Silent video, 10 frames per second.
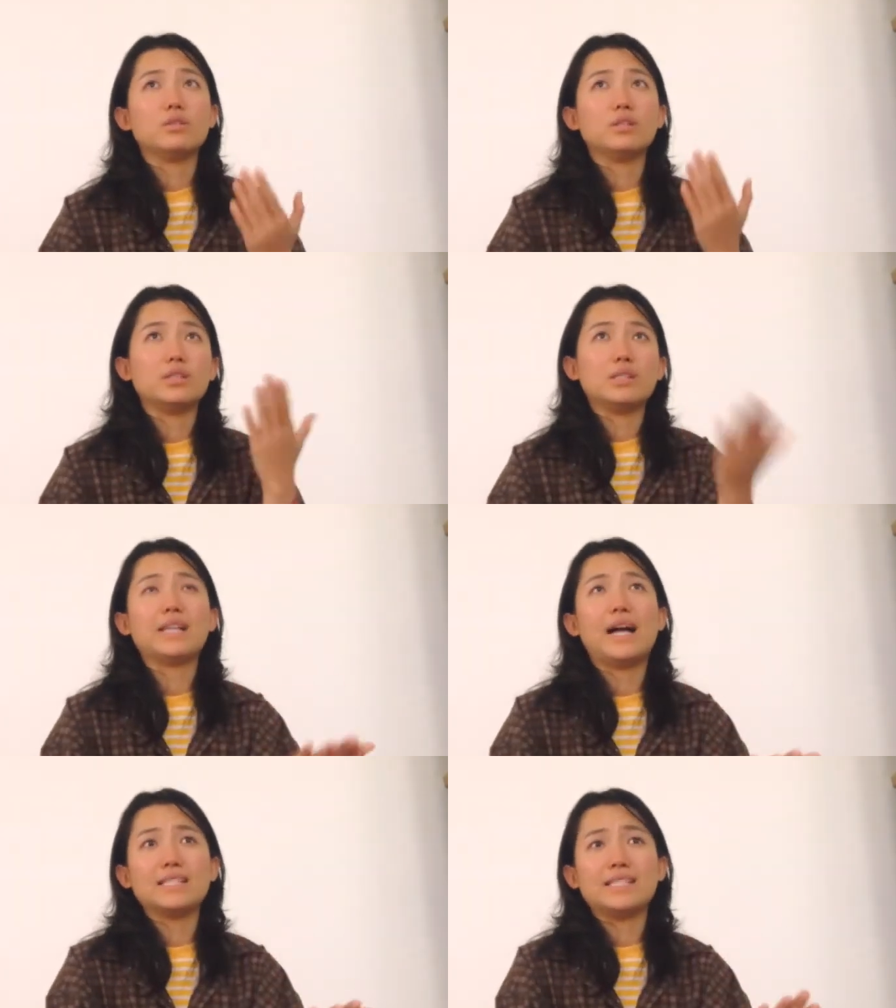是
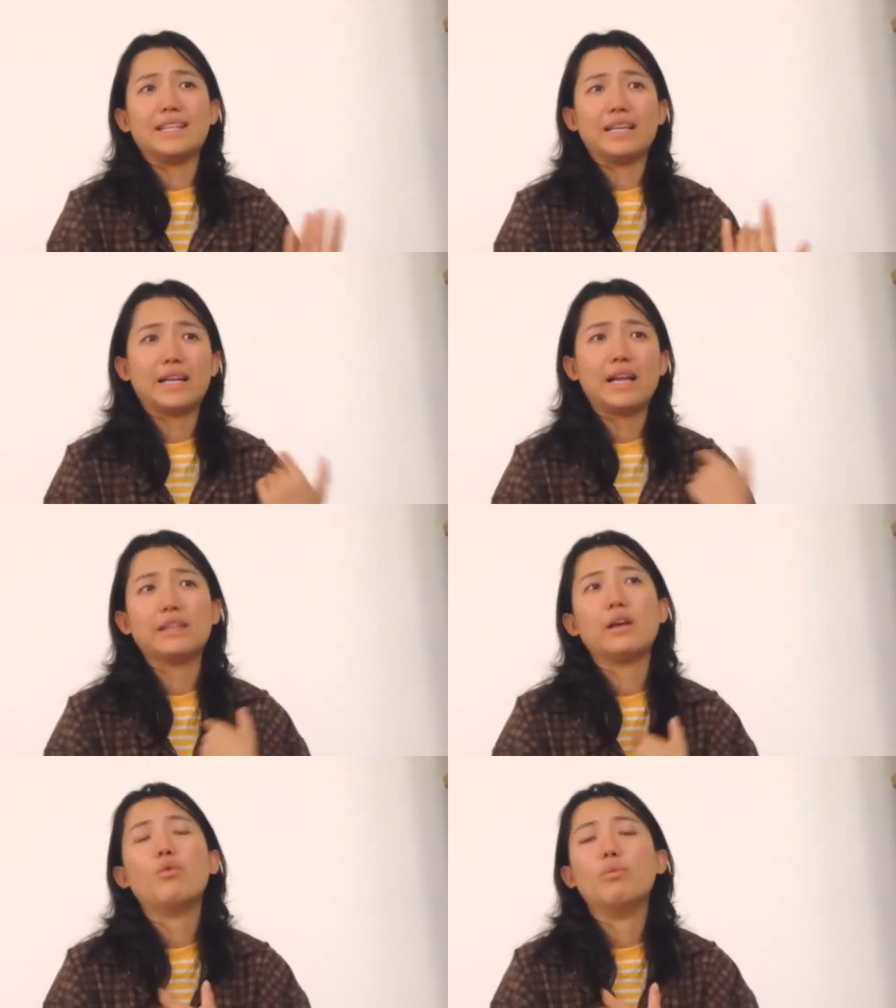大自然能
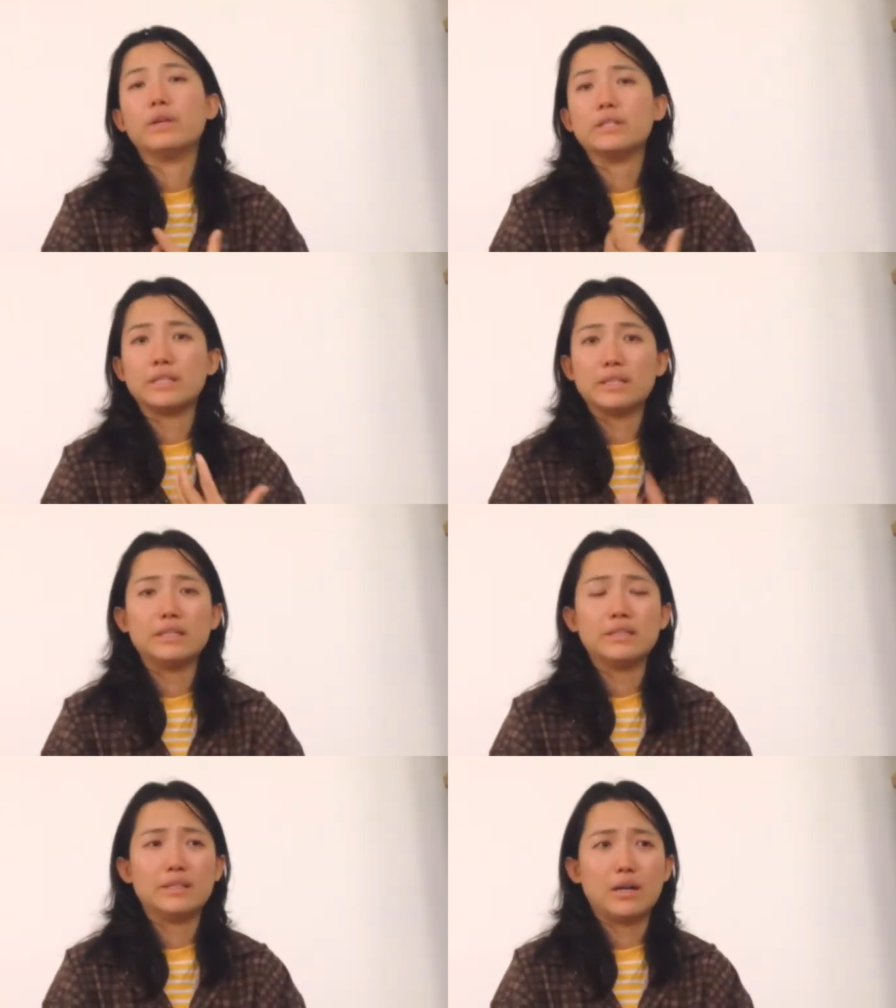看到，我们已经
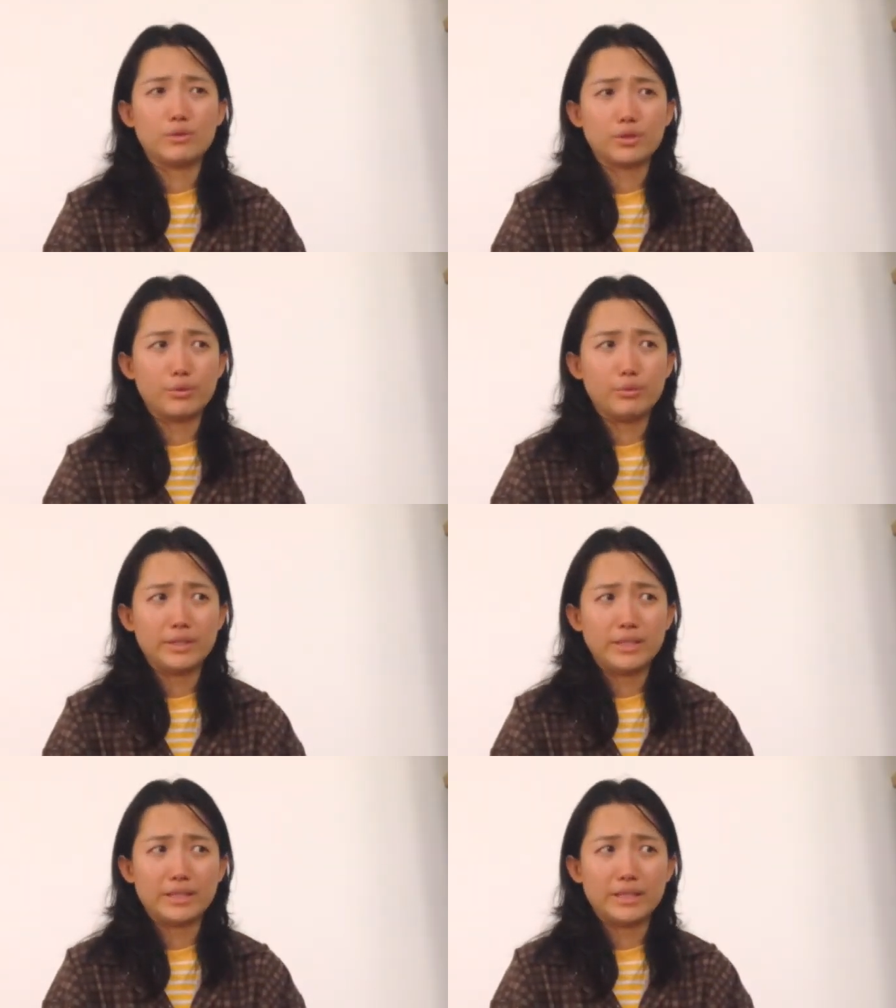意识到这个
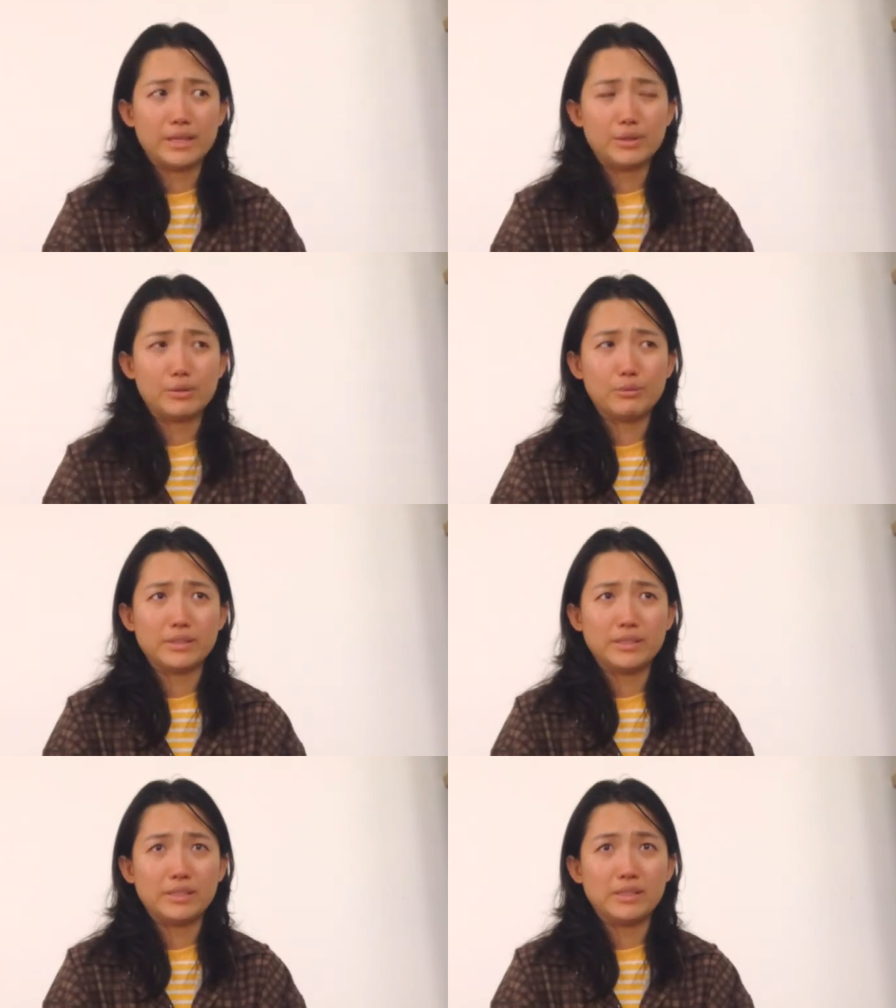问题的严
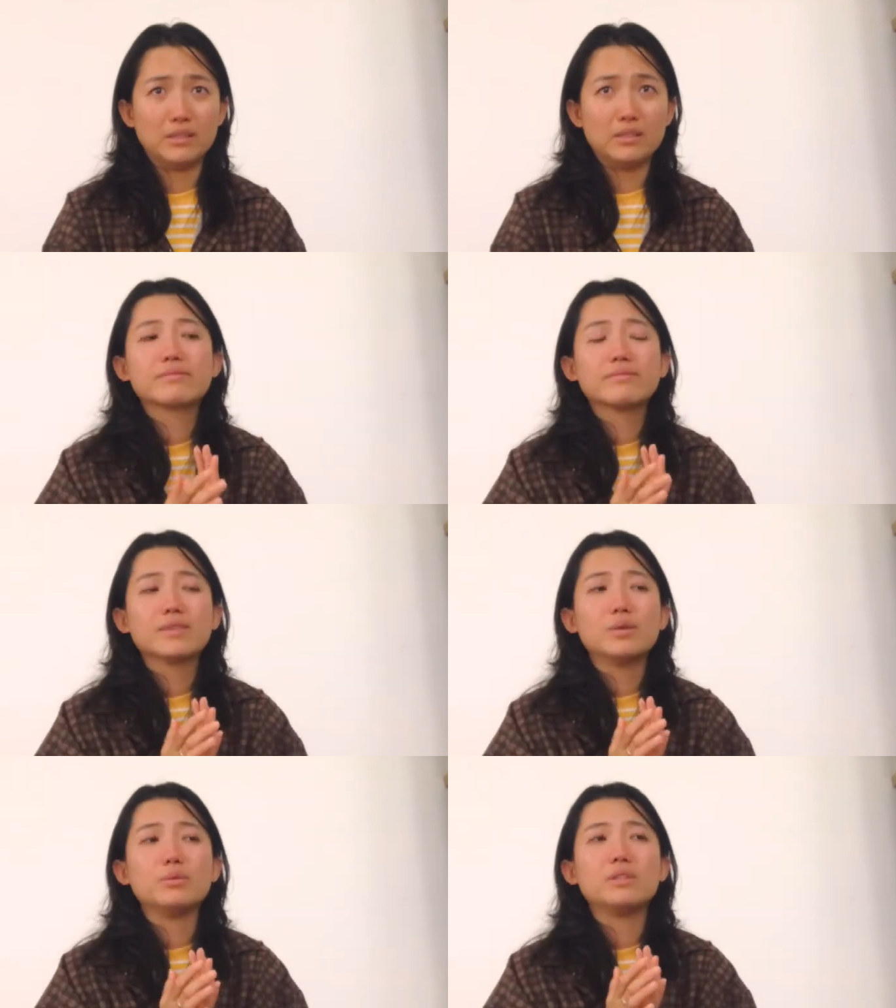重性了。
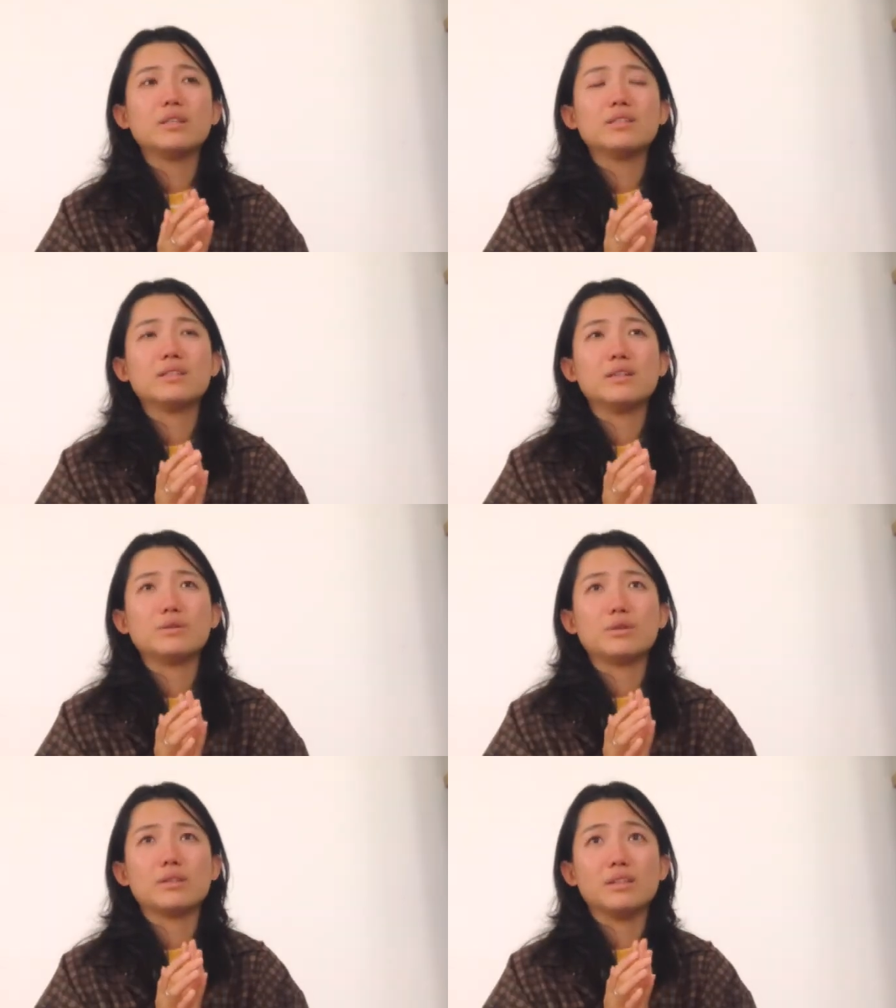我现在真
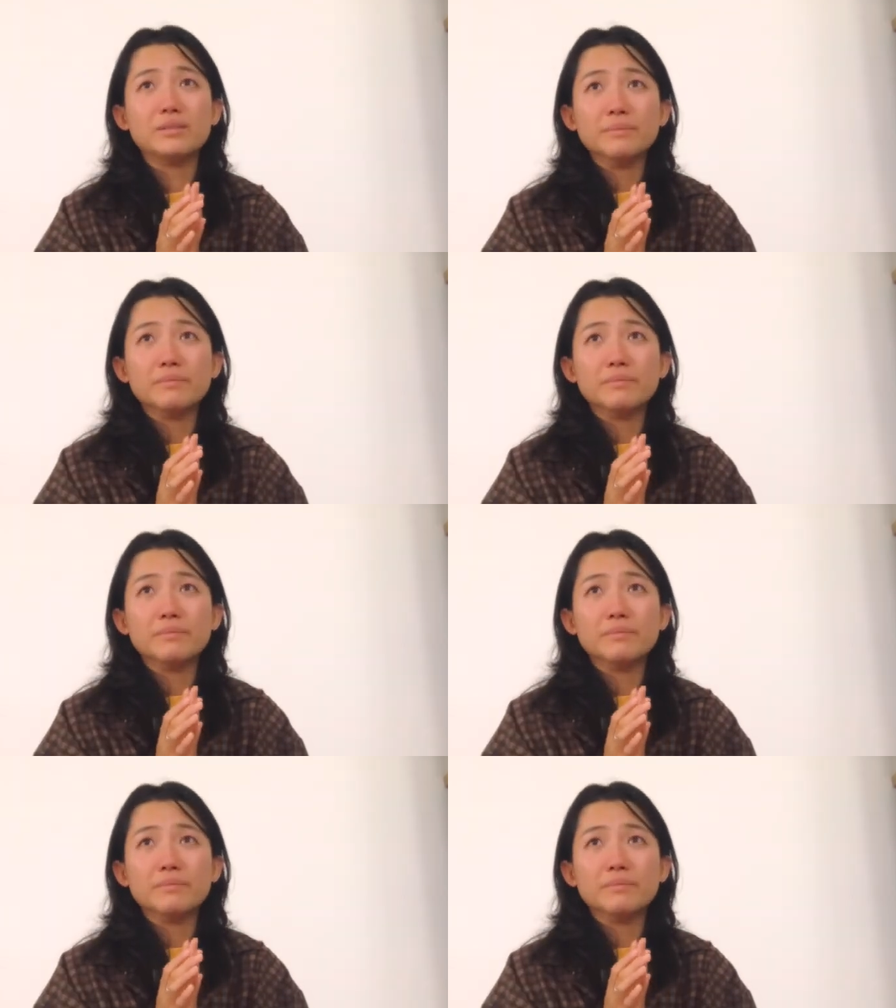的觉得